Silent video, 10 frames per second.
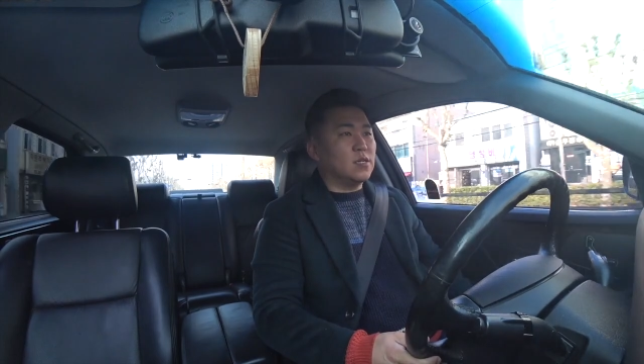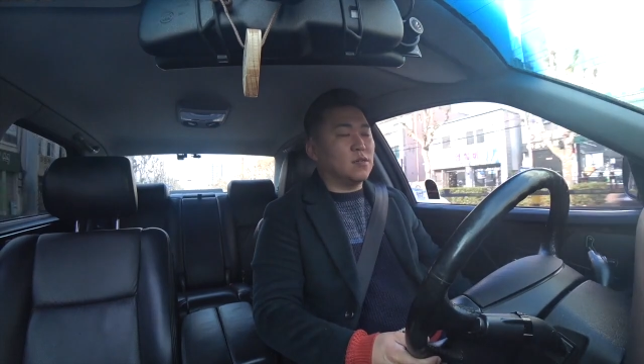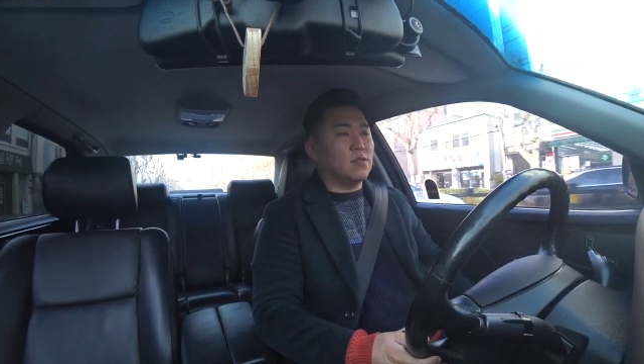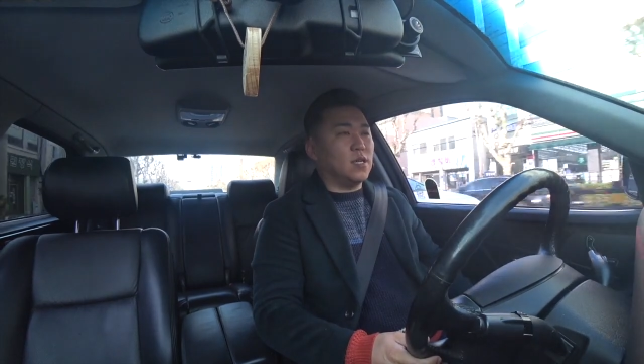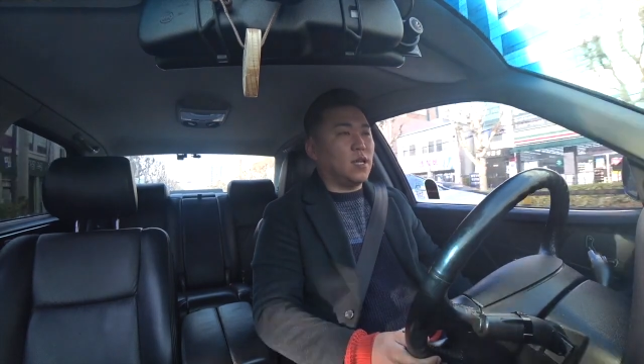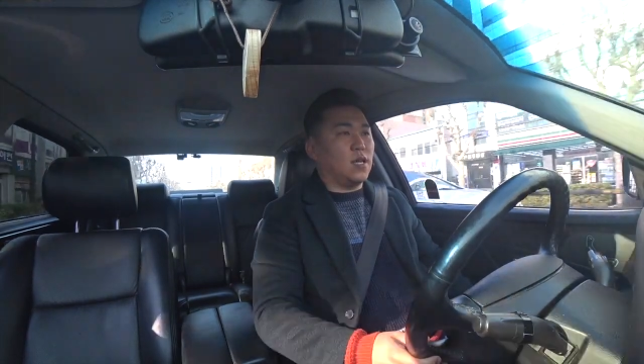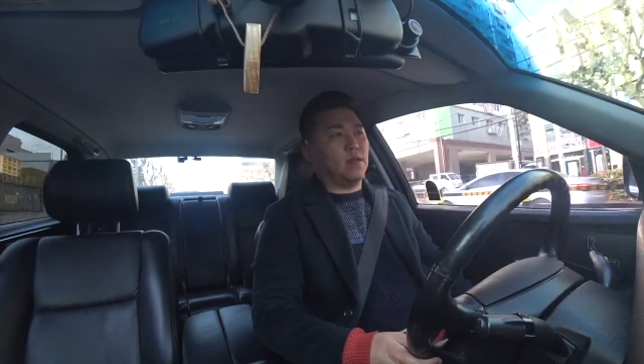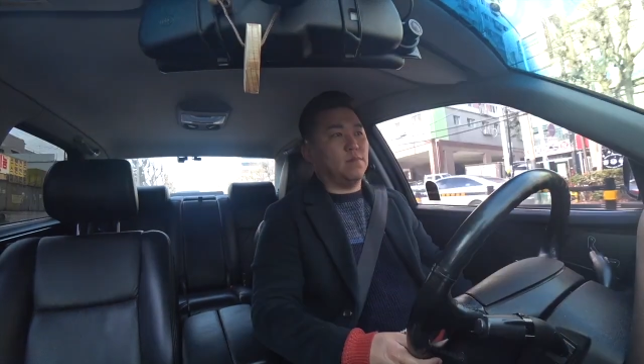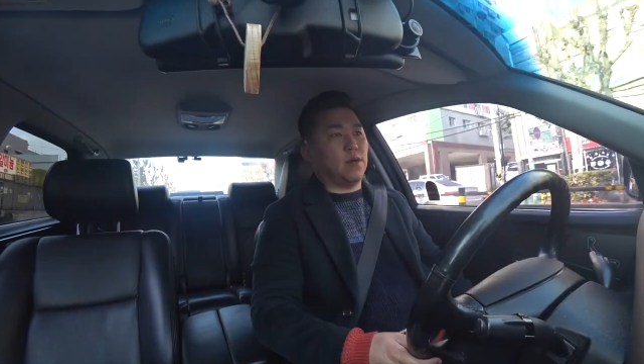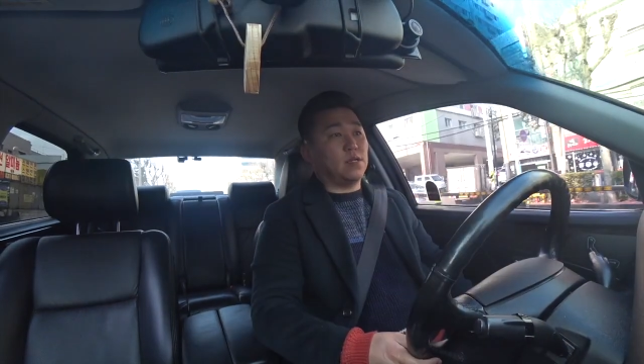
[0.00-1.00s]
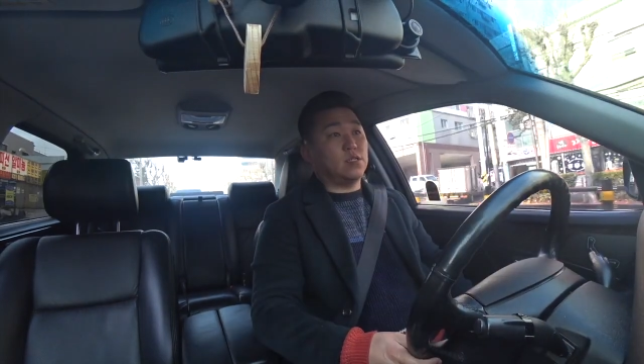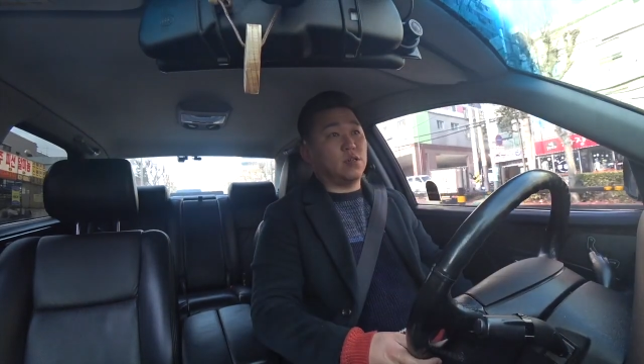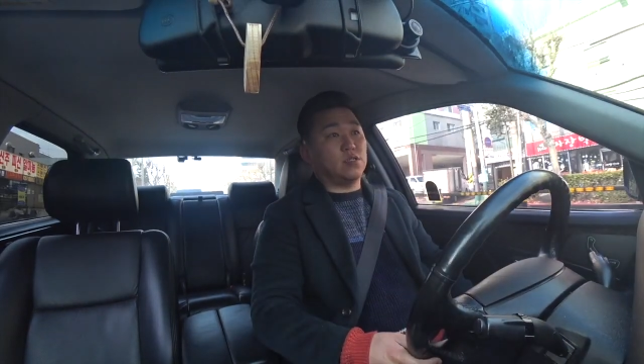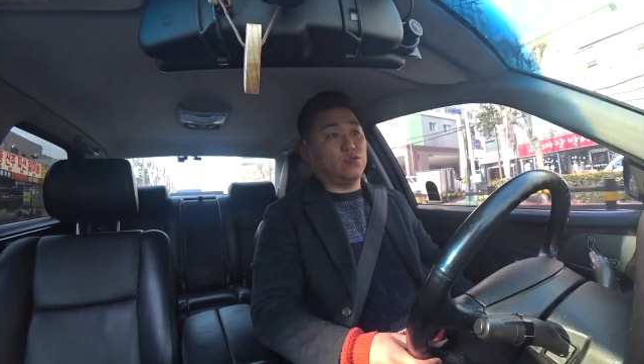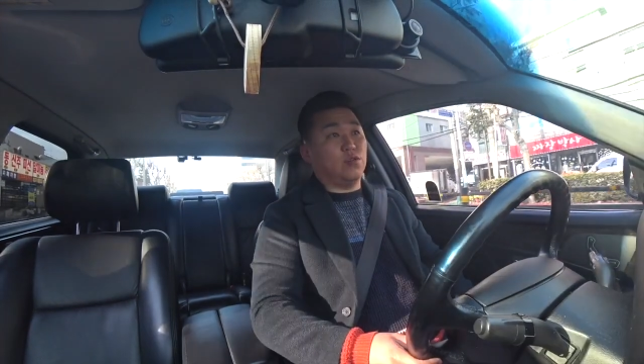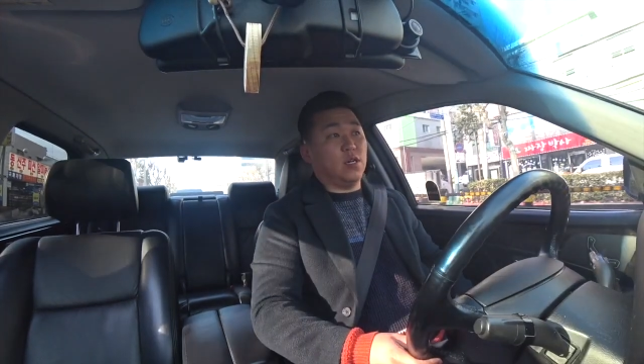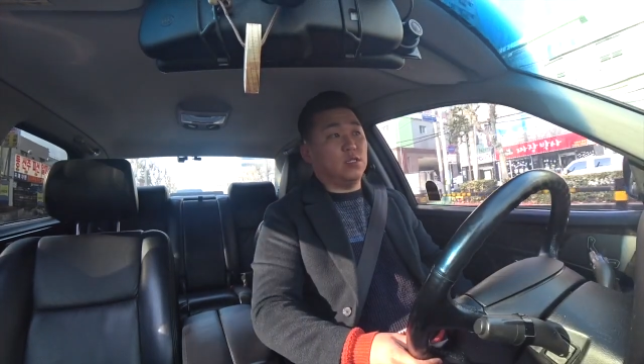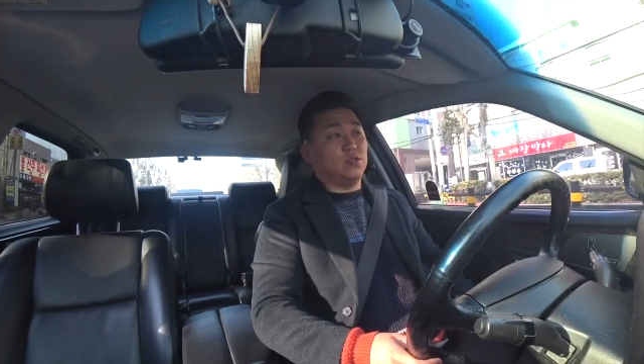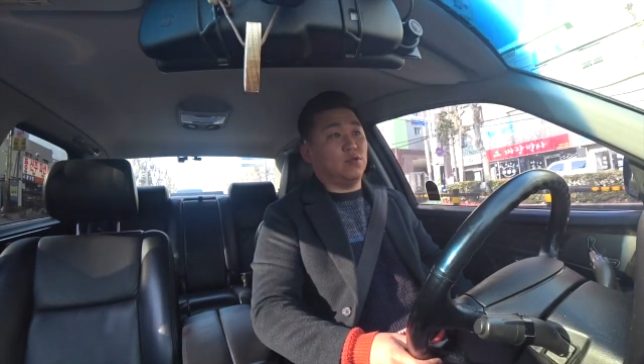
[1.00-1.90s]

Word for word: 그런데 바퀴가 굴러가는